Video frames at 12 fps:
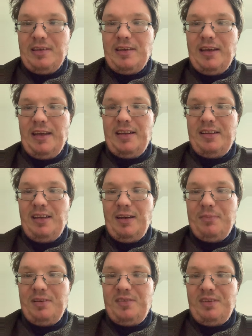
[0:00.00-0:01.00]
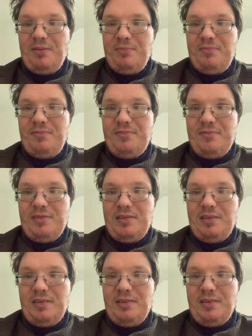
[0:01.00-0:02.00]
hängt damit zusammen,
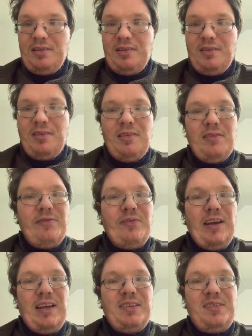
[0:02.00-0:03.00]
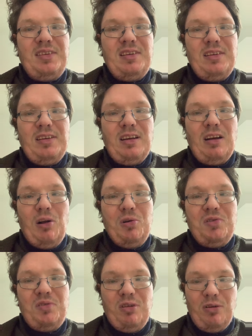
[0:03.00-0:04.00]
weil sie
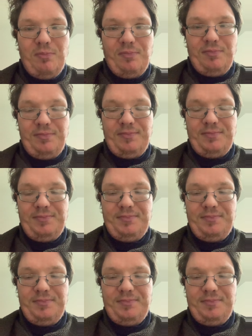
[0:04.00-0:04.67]
Angst haben